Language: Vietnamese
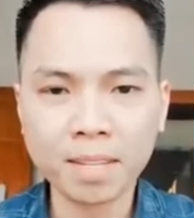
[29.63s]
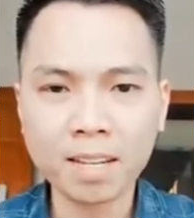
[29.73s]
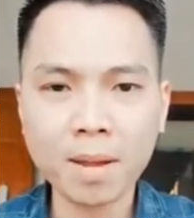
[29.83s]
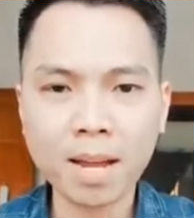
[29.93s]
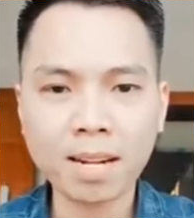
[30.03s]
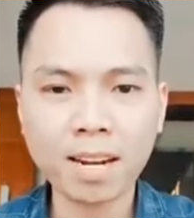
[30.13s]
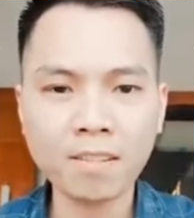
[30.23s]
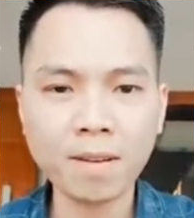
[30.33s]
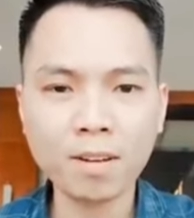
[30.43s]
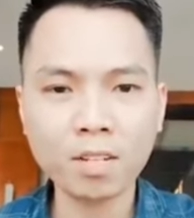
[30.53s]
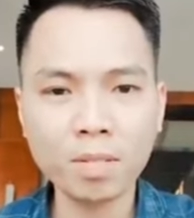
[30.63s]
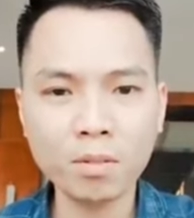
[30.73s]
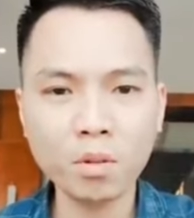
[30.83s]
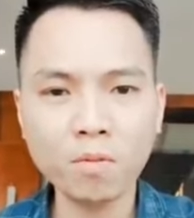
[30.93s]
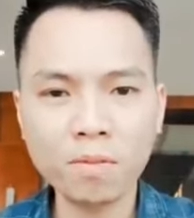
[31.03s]
Các bạn hãy vào trong
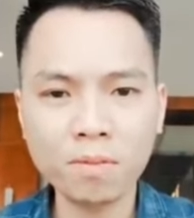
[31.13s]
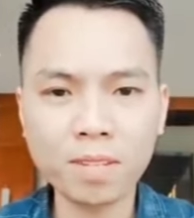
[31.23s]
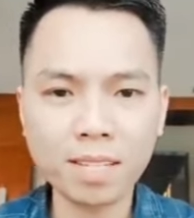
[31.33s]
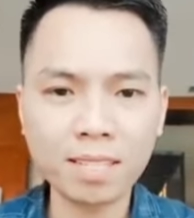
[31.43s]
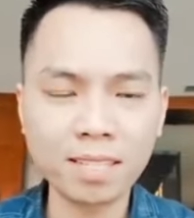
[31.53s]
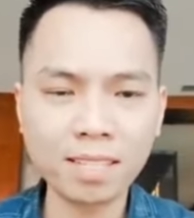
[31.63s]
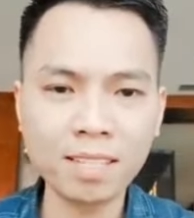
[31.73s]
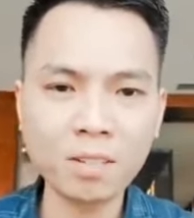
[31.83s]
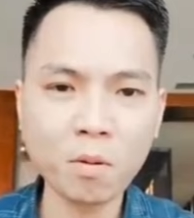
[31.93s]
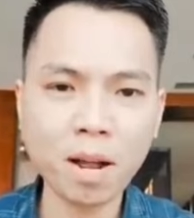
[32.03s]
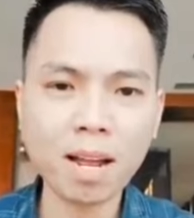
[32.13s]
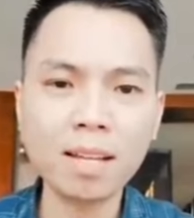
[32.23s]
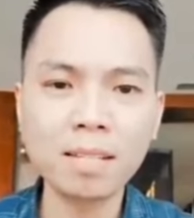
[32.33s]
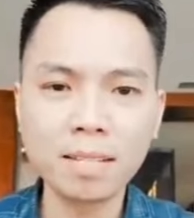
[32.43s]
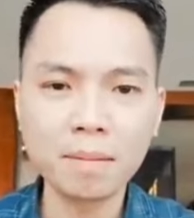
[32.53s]
YouTube và search cái từ
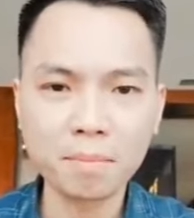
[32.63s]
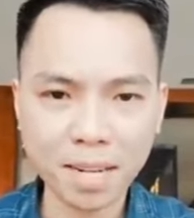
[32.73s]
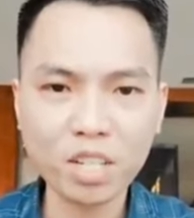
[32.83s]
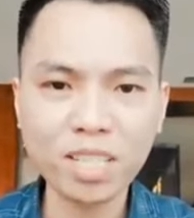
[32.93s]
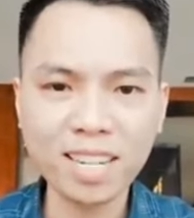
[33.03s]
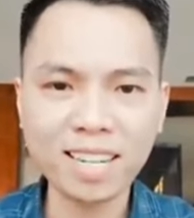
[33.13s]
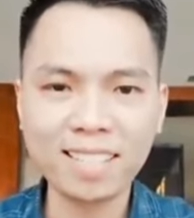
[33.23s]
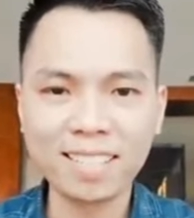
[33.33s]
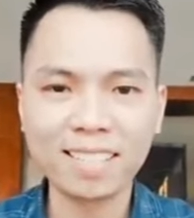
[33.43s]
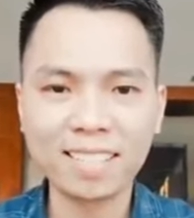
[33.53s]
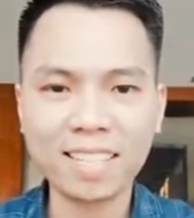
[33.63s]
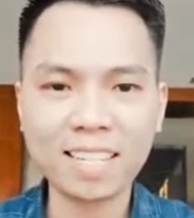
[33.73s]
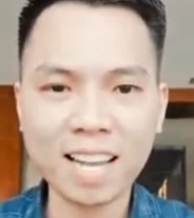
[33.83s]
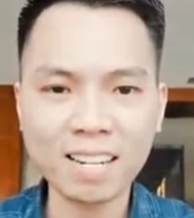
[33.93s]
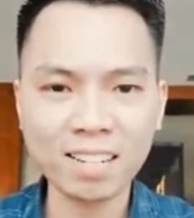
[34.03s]
khóa Magic Chain
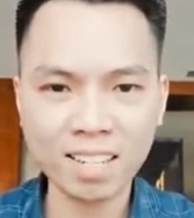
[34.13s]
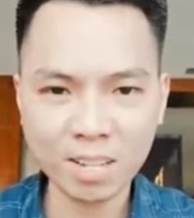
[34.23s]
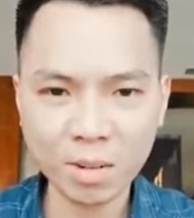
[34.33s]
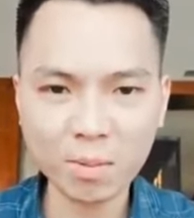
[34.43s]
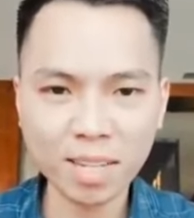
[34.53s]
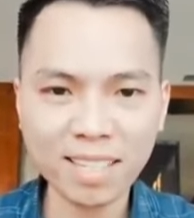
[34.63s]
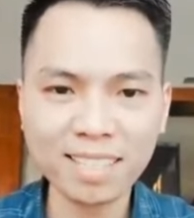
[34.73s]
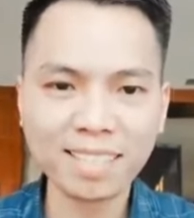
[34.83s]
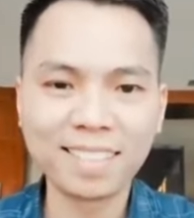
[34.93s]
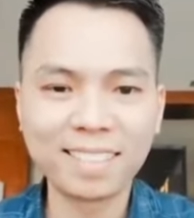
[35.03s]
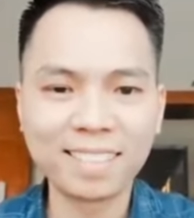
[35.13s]
sẽ ra được rất nhiều thông tin.